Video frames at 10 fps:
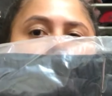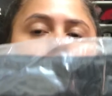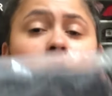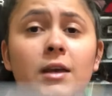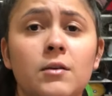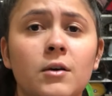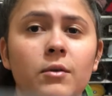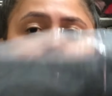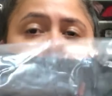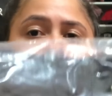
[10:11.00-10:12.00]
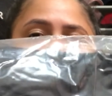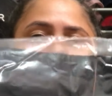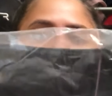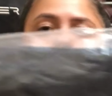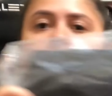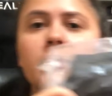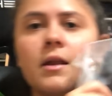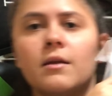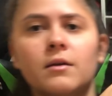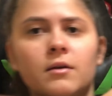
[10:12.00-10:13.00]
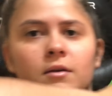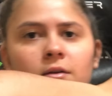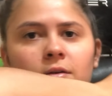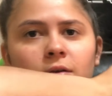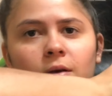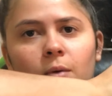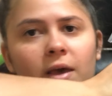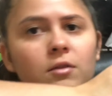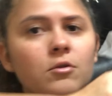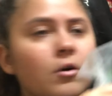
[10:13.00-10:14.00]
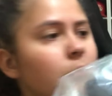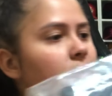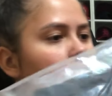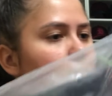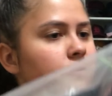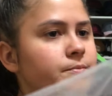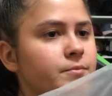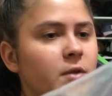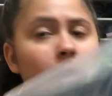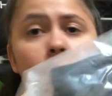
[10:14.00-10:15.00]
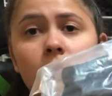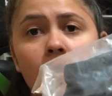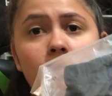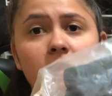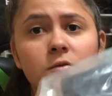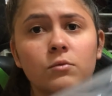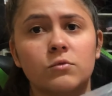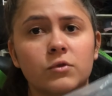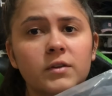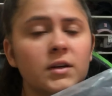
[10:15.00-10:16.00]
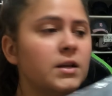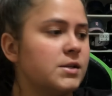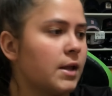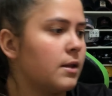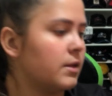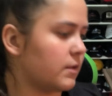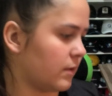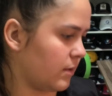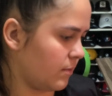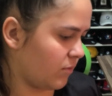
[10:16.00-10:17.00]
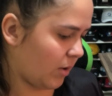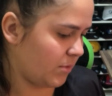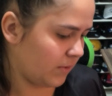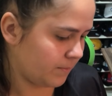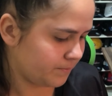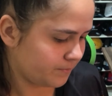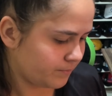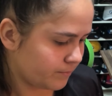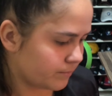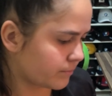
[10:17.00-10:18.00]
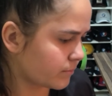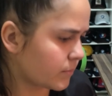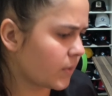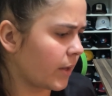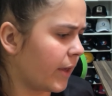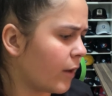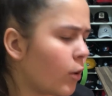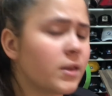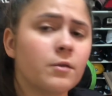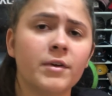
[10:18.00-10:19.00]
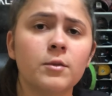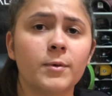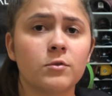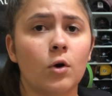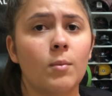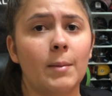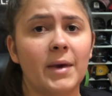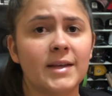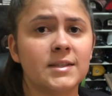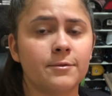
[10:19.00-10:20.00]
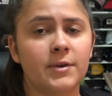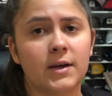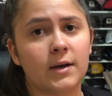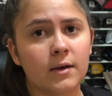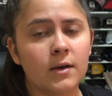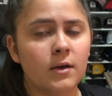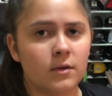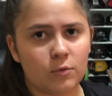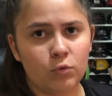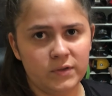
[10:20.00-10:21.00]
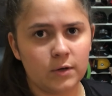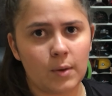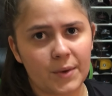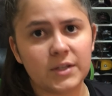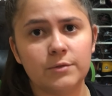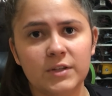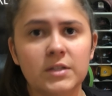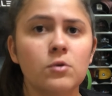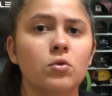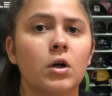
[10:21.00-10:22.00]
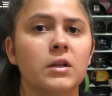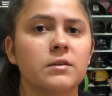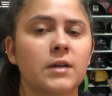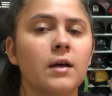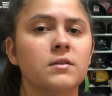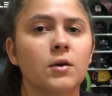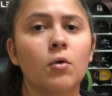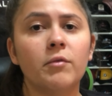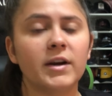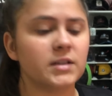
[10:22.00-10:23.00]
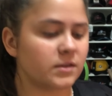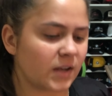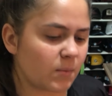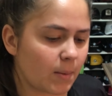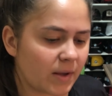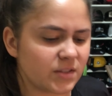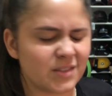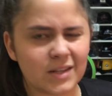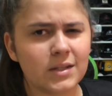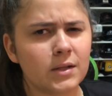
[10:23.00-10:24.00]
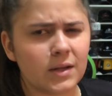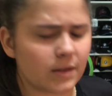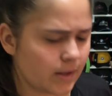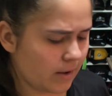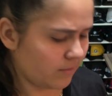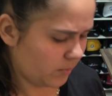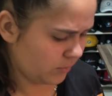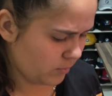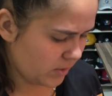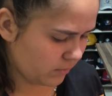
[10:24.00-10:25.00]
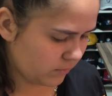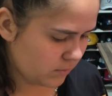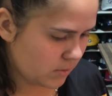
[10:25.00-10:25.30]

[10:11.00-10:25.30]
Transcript: Saquinho não, né? Olha o tamanho dele. Enorme. Tá é umas, os dois saquinhos de tailandês aqui, camisa. É, corta-vento, pessoal, uma média fica... Custa numa média de 25 dólares, tá? Você converte aí, sai uma base de 130 reais, mais ou menos.